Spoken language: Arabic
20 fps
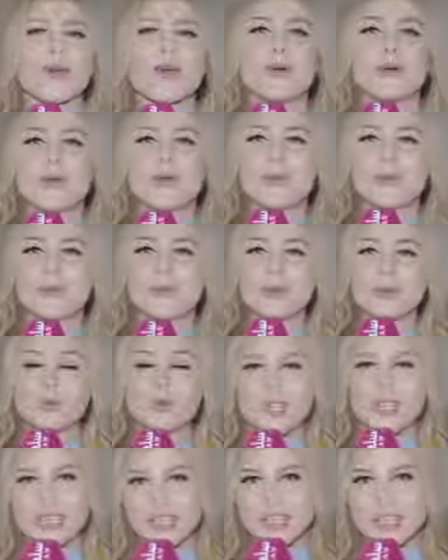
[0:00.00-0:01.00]

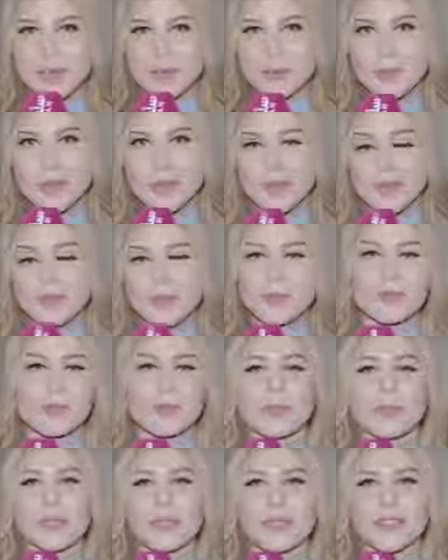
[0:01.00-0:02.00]
وبالمناسبه
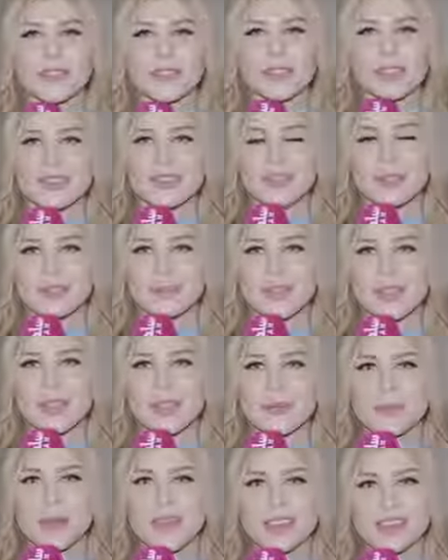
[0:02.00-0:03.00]

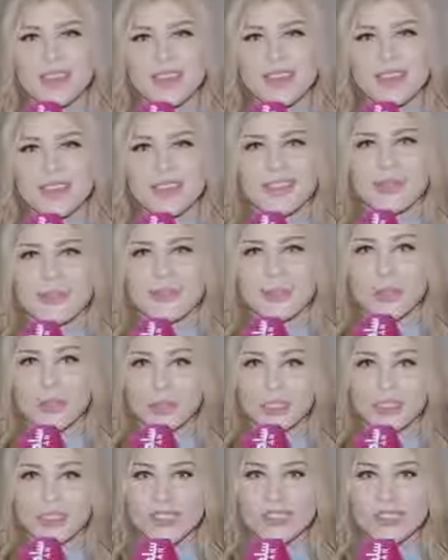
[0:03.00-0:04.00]
نقدم مقطع
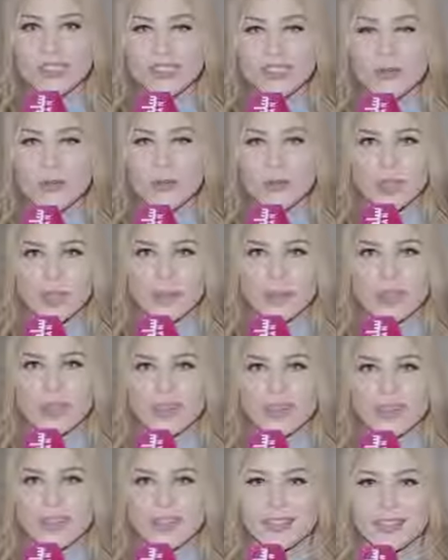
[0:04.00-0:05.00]
من اغنيتي حب
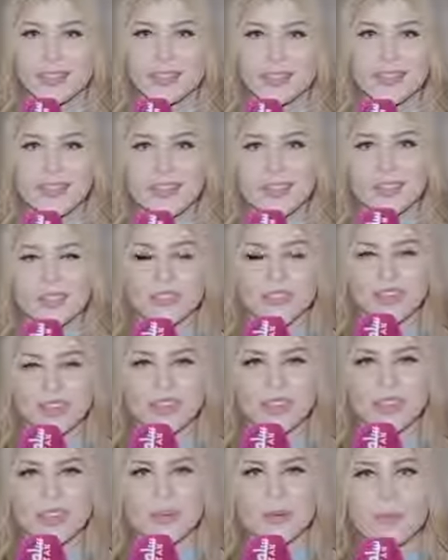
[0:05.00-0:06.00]
كبير
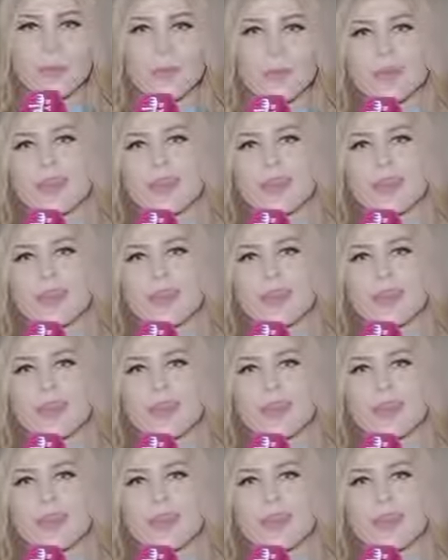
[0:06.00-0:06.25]
الجديده